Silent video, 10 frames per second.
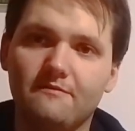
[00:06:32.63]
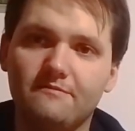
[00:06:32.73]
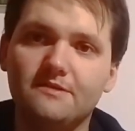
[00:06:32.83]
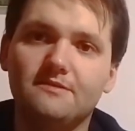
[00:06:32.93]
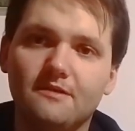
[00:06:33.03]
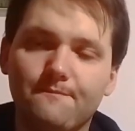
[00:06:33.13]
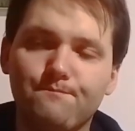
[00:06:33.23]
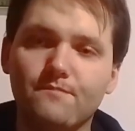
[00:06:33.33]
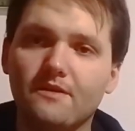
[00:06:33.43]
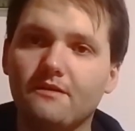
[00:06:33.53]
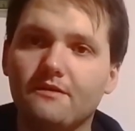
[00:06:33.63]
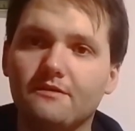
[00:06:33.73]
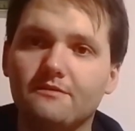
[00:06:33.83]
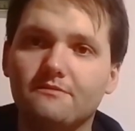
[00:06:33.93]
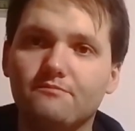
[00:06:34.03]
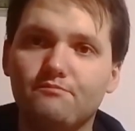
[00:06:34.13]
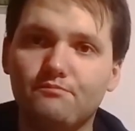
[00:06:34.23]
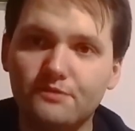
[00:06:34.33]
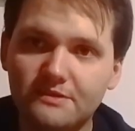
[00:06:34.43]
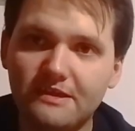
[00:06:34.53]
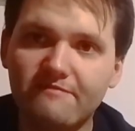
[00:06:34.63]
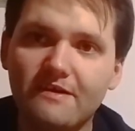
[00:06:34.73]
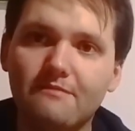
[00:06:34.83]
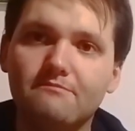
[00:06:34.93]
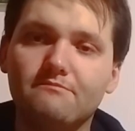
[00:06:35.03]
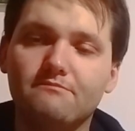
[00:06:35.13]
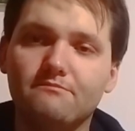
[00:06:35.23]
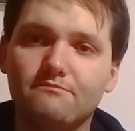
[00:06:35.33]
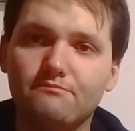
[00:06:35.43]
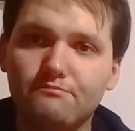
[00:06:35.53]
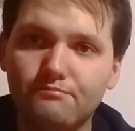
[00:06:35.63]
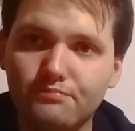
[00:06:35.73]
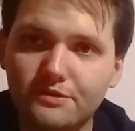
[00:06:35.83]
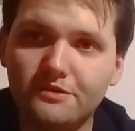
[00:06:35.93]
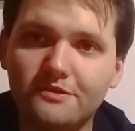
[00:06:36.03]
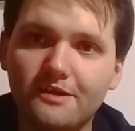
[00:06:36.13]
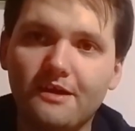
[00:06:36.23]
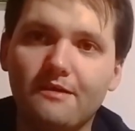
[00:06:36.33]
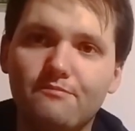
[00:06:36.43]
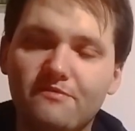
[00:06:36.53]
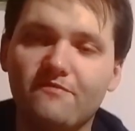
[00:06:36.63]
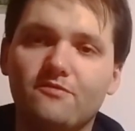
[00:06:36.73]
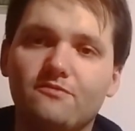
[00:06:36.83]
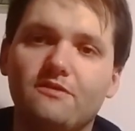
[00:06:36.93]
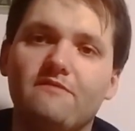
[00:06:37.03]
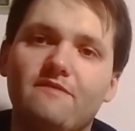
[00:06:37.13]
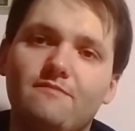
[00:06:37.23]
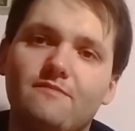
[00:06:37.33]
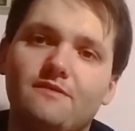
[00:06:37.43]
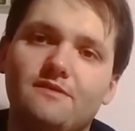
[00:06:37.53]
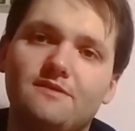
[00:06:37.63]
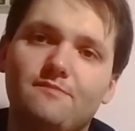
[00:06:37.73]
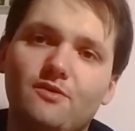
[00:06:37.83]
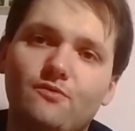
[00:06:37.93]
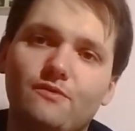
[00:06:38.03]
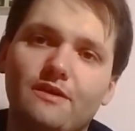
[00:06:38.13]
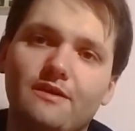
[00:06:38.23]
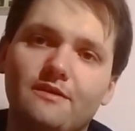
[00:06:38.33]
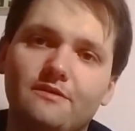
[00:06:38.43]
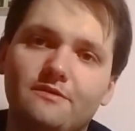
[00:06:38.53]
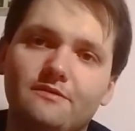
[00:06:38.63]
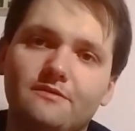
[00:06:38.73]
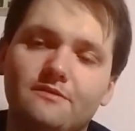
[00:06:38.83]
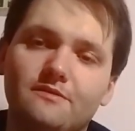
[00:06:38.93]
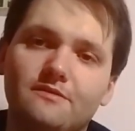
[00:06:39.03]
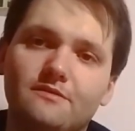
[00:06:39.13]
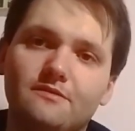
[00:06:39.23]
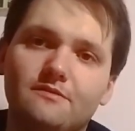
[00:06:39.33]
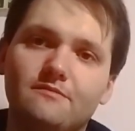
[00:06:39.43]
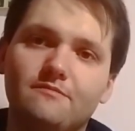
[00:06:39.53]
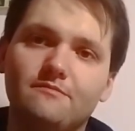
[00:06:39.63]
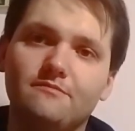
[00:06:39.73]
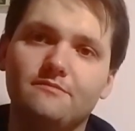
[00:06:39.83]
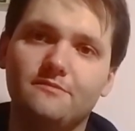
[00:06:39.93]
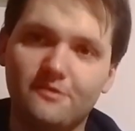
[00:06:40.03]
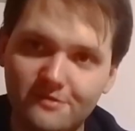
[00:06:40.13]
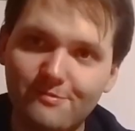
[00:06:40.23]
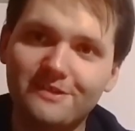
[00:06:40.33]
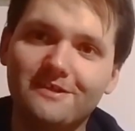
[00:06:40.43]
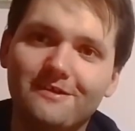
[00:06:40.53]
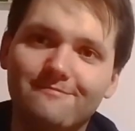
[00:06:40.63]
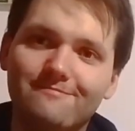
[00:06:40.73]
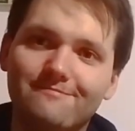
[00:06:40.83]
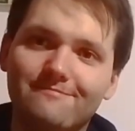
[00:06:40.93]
Więc co? E, pozdrawiam. Pijcie piwo, które Wam smakuje i do zobaczenia.